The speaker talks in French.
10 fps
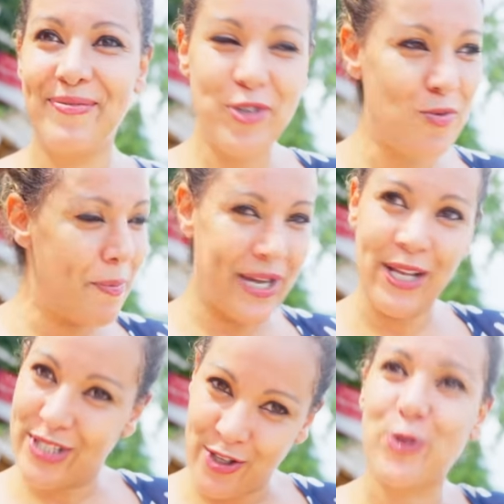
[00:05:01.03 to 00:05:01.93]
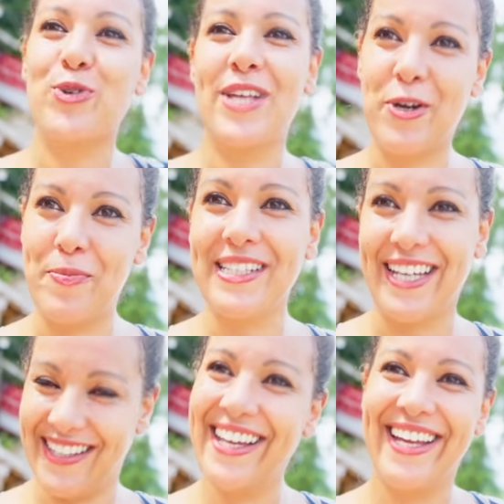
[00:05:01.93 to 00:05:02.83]
Deux mois après, hein. on était de retourner à Copenhague.
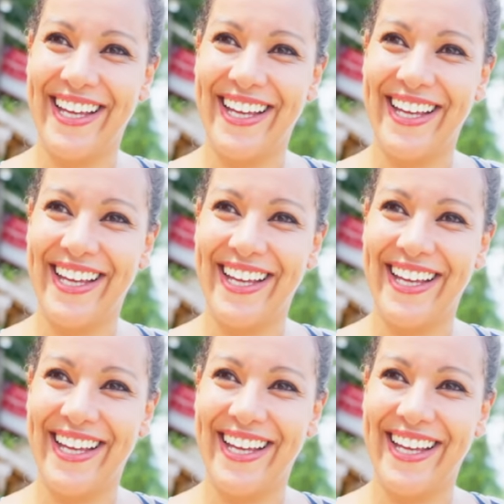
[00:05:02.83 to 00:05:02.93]
Mais est-ce